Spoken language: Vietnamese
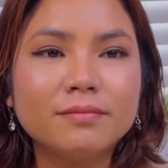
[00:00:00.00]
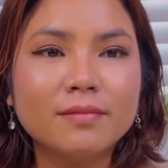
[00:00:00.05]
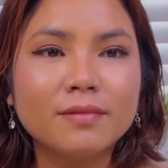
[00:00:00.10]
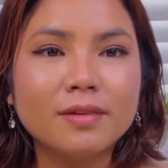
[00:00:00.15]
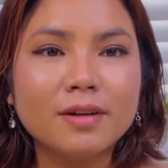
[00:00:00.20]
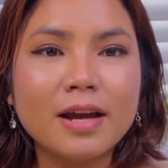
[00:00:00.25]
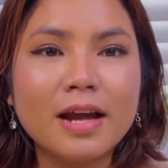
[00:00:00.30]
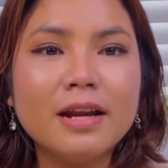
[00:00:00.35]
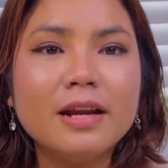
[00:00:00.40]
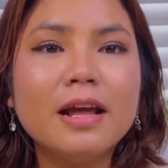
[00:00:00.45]

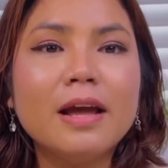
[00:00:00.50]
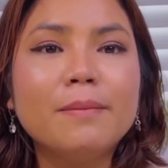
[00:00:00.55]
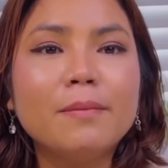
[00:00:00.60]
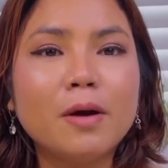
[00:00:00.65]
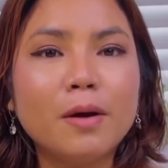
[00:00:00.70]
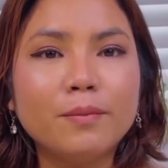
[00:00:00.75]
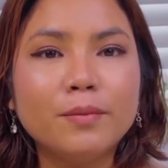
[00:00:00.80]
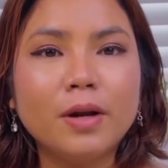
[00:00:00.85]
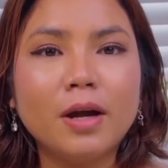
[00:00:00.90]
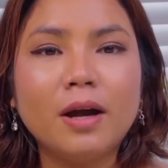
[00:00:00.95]
ngay đêm
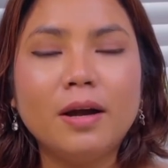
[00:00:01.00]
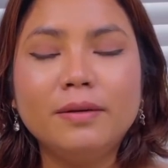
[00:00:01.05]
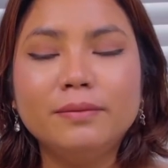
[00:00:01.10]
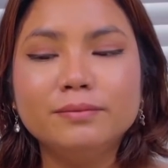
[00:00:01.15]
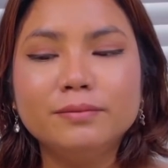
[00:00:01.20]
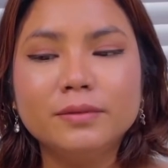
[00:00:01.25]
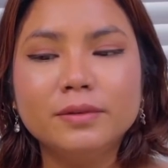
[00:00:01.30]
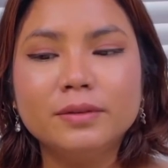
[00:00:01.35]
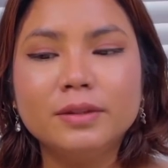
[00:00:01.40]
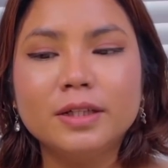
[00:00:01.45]
hôm đó
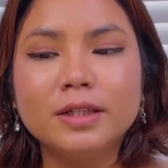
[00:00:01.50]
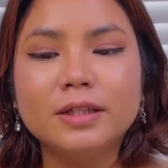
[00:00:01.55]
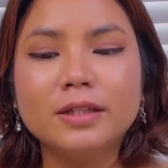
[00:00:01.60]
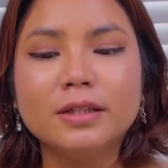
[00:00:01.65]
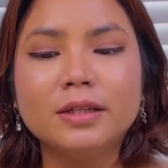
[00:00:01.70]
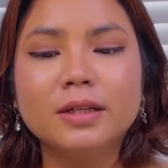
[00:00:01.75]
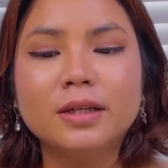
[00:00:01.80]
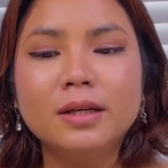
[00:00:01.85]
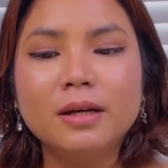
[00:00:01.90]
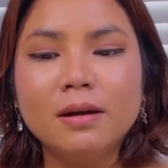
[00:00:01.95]

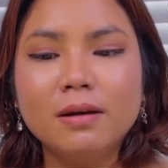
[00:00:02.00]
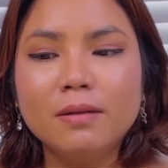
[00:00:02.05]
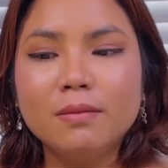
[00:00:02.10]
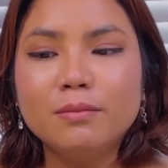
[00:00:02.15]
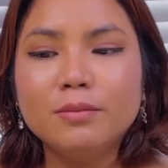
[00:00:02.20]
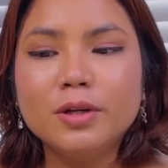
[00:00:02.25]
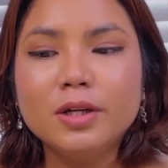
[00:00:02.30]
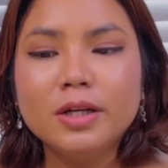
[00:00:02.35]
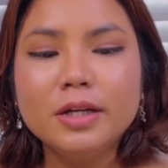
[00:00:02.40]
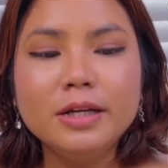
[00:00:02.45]
thì
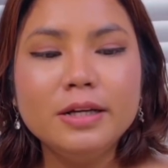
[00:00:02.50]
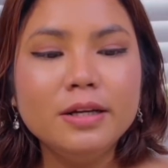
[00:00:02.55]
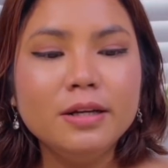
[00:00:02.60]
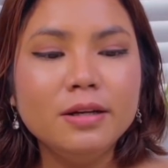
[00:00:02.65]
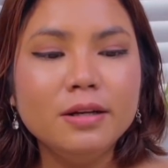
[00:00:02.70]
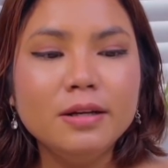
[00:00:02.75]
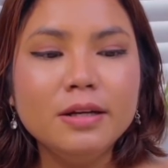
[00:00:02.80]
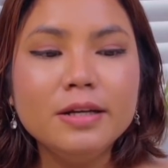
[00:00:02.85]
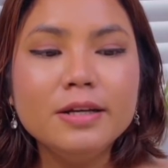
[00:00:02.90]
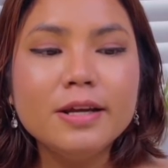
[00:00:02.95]
vì
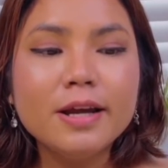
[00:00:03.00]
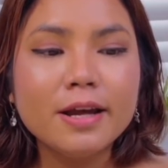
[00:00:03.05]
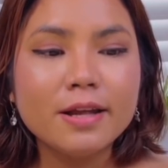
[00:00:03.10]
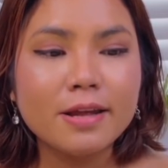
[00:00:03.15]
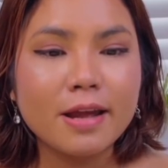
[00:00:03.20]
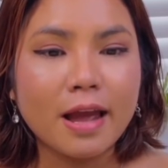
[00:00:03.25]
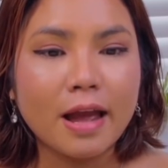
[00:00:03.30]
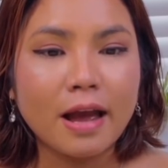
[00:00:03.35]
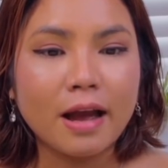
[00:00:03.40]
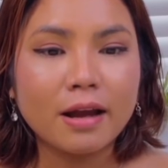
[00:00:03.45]
đi đi về
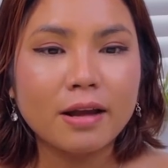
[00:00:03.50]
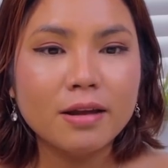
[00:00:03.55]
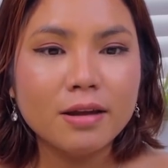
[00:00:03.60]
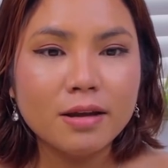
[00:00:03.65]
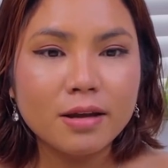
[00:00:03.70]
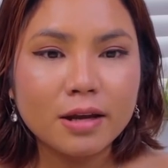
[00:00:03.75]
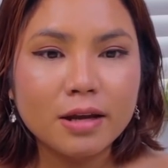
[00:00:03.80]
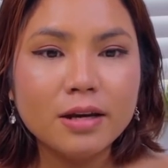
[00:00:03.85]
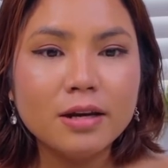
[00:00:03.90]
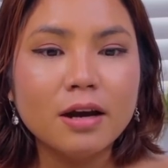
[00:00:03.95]
nhà
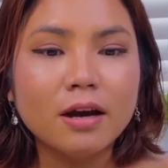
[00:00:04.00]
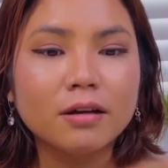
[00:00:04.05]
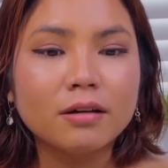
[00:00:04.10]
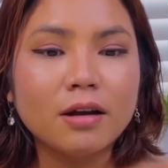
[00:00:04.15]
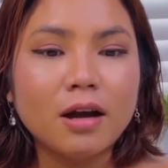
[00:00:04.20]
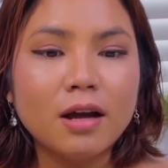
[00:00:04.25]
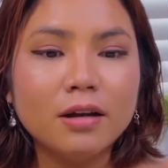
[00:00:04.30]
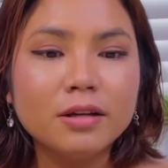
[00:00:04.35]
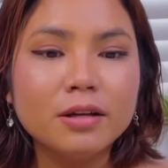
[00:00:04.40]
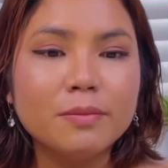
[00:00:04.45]
cái cái đợt
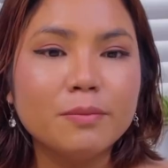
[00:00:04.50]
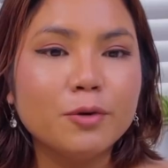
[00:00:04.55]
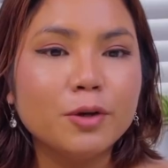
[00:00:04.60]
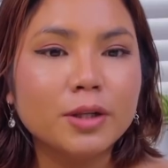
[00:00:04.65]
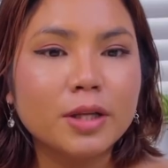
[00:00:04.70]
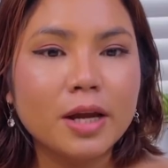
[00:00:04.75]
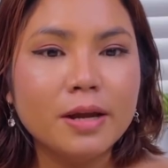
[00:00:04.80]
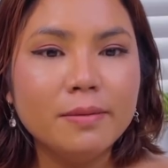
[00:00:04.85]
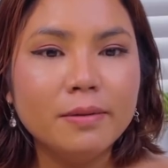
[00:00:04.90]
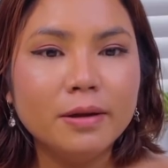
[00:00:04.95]
đó thì
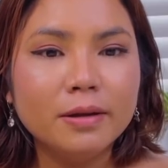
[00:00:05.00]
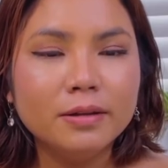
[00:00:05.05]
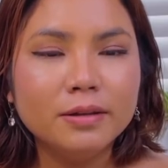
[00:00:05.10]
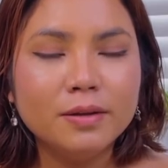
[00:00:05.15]
mình thấy